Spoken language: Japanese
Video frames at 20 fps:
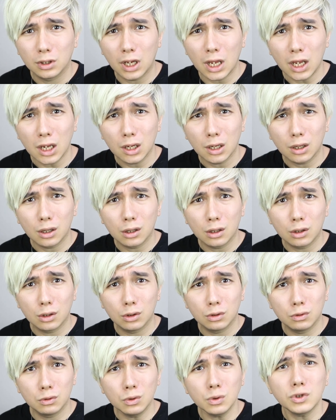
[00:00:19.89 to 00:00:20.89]
え、
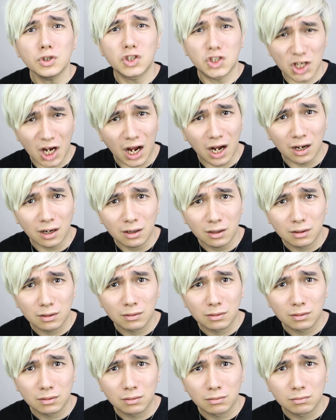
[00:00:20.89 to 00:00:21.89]
うっちゃん
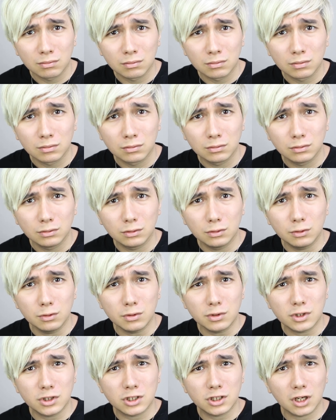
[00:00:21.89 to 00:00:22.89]

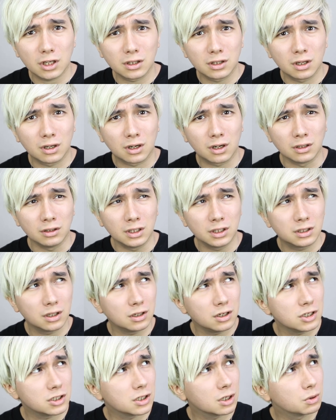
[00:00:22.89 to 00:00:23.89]
うっちゃんなんかネタ
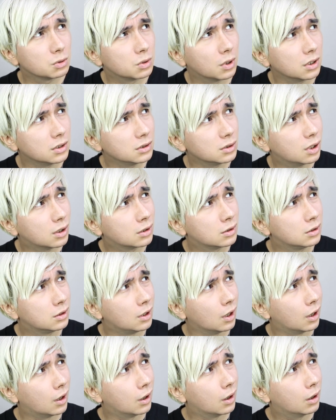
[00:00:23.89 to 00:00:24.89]
にしたことあったっ
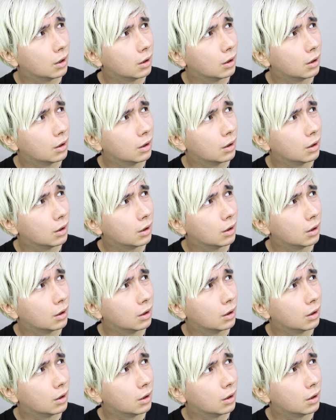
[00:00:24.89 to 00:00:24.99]
け